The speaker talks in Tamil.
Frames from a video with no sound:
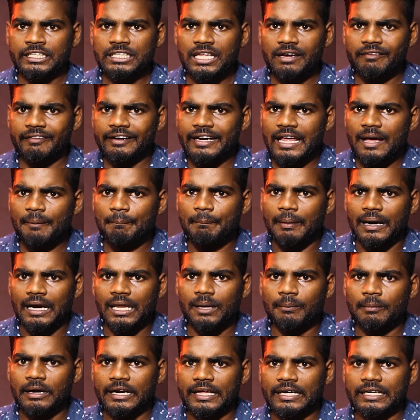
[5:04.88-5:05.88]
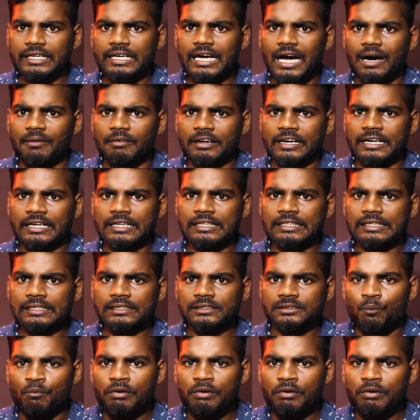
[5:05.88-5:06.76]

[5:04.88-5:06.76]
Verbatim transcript: இதைவிட பல மடங்கு அவர்கள்